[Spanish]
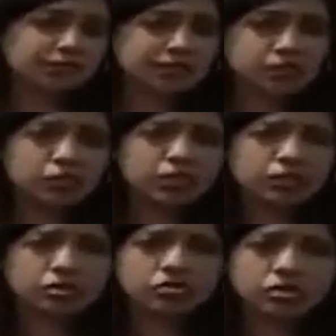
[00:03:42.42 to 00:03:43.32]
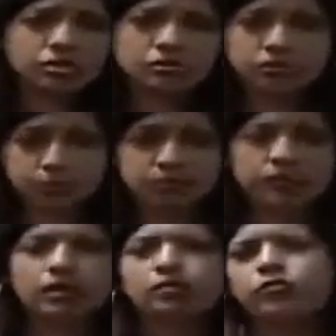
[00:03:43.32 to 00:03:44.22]
realizar un diagnóstico y así
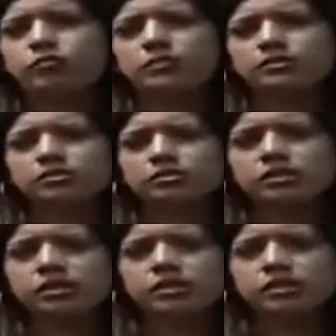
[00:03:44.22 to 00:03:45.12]
pues traer la información